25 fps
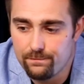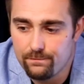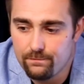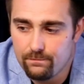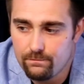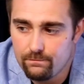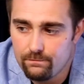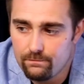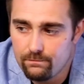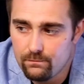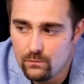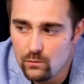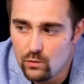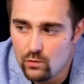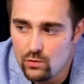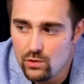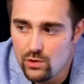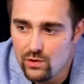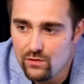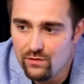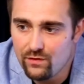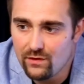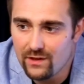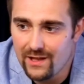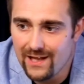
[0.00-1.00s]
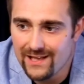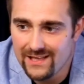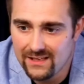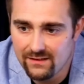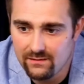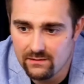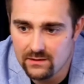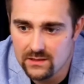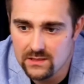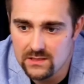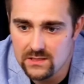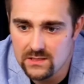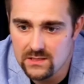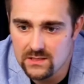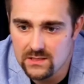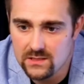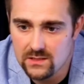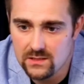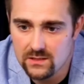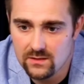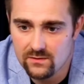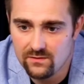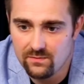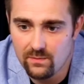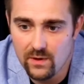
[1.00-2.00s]
ну, не вкладывалось
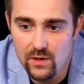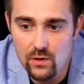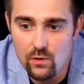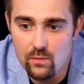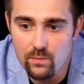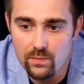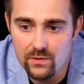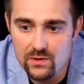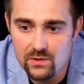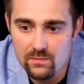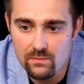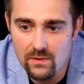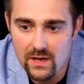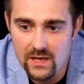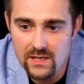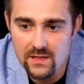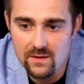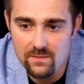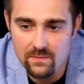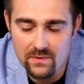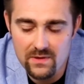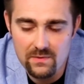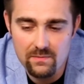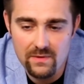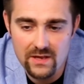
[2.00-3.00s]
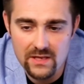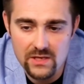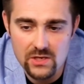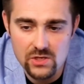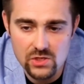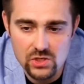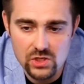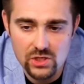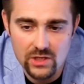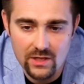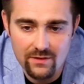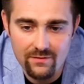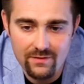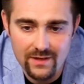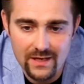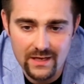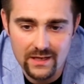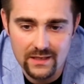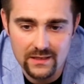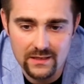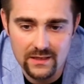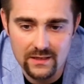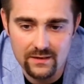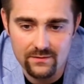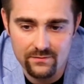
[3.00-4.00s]
в мое понимание, понимание
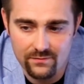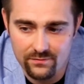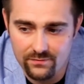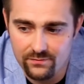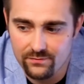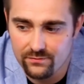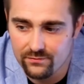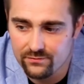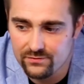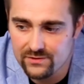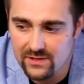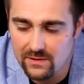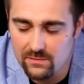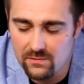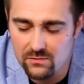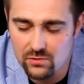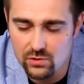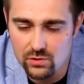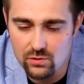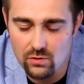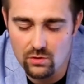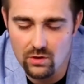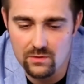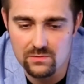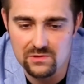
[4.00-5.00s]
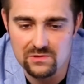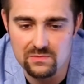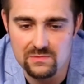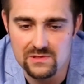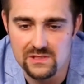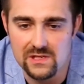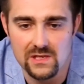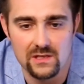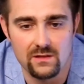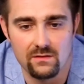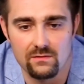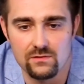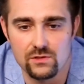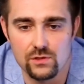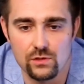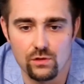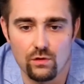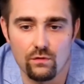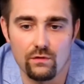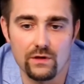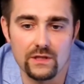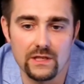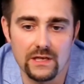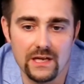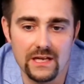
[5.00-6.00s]
человека, да, в самом широком смысле этого
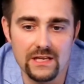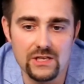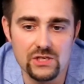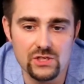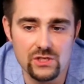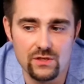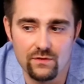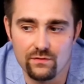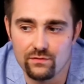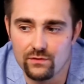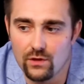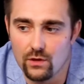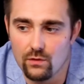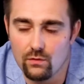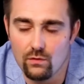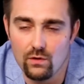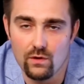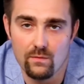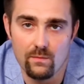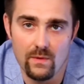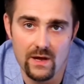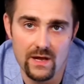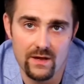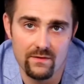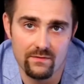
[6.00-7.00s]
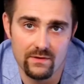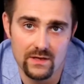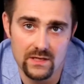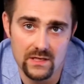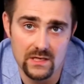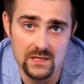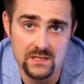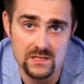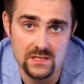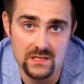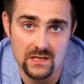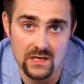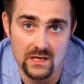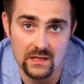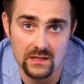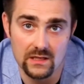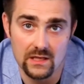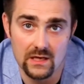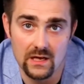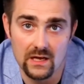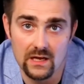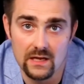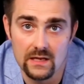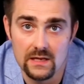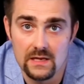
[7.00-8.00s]
слова. Это, конечно, 2 мая в Одессе,
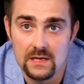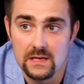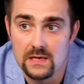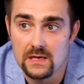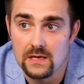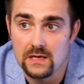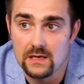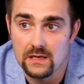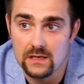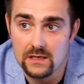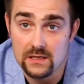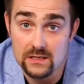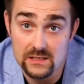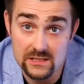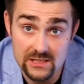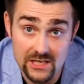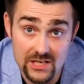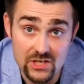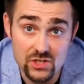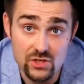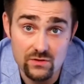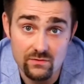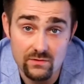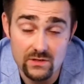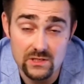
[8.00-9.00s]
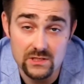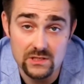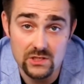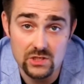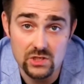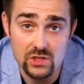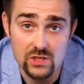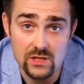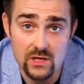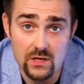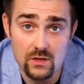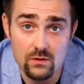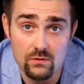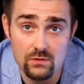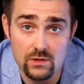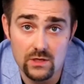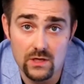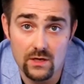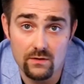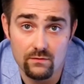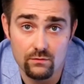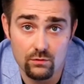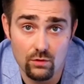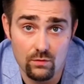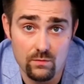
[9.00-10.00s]
когда э, заживо сожгли
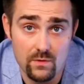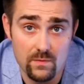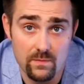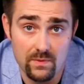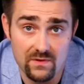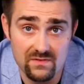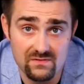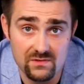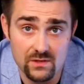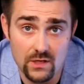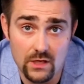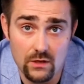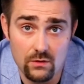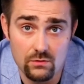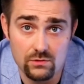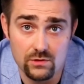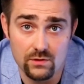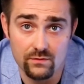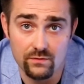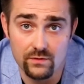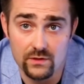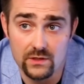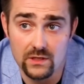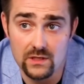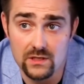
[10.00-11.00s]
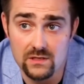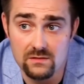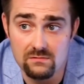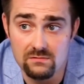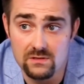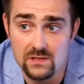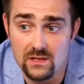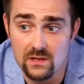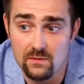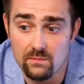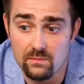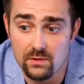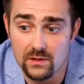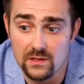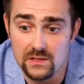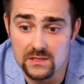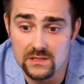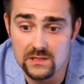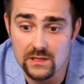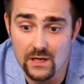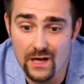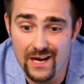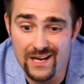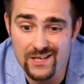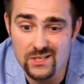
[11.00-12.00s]
людей в Доме профсоюзов. Это действительно было
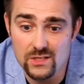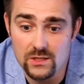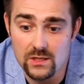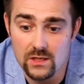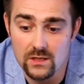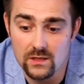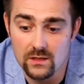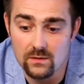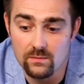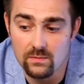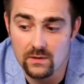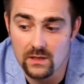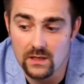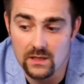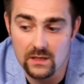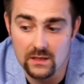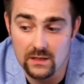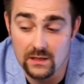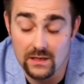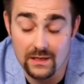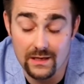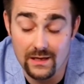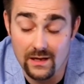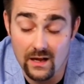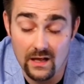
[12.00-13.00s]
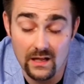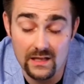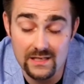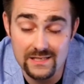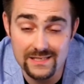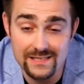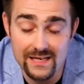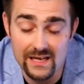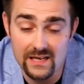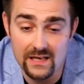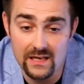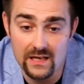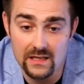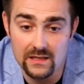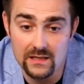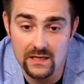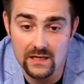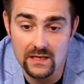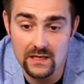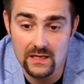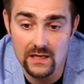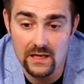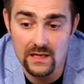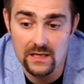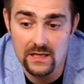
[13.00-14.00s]
страшно, это была колоссальная
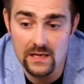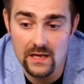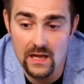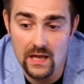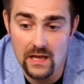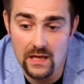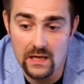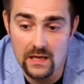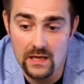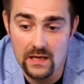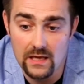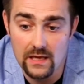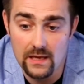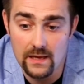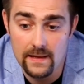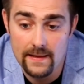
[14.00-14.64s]
трагедия, и